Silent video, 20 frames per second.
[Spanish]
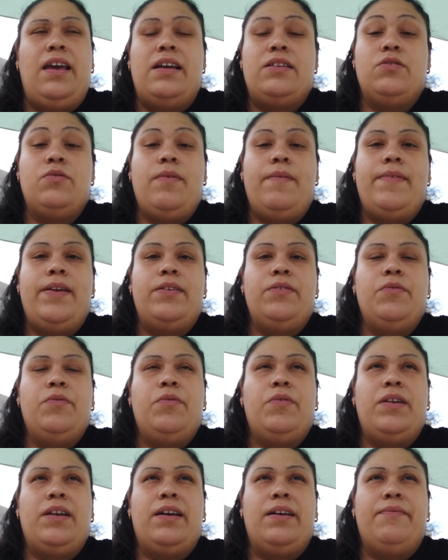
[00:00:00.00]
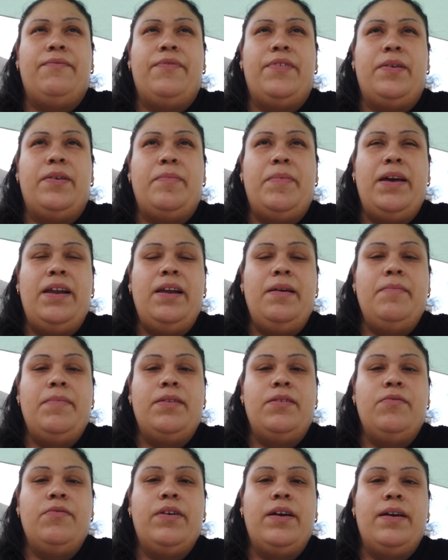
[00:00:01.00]
ya estuve hablando con la enfermera y me
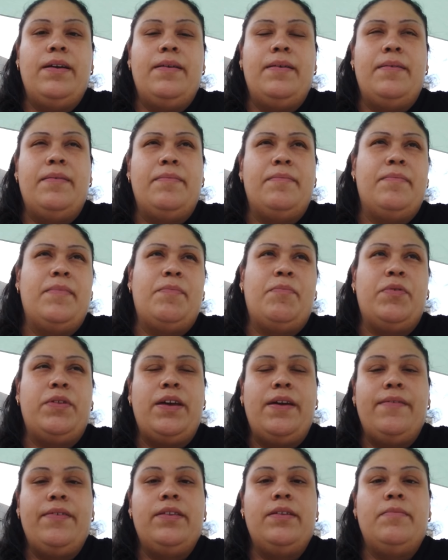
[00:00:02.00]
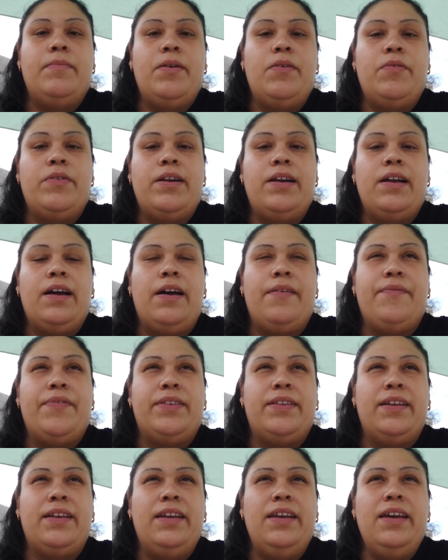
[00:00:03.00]
dijo que me podía venir mejor a la
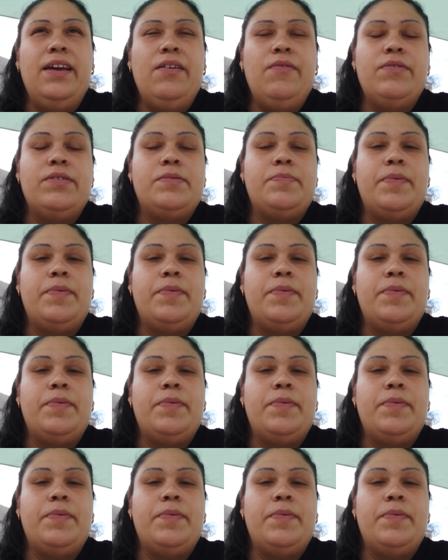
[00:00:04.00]
cafetería o